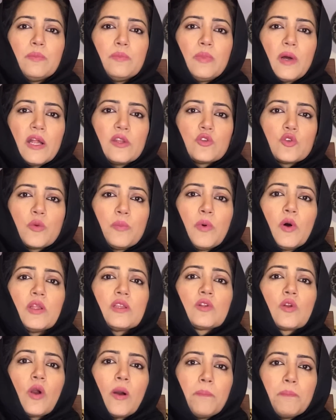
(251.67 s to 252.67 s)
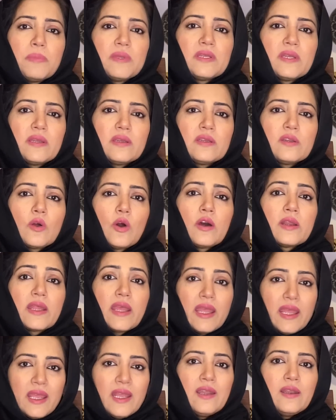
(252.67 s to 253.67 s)
पांचों बहुत कॉम्पिटेंट और
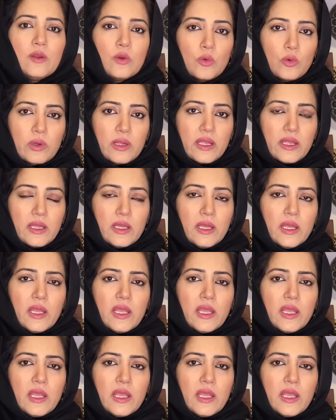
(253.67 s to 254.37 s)
अहल लोग हैं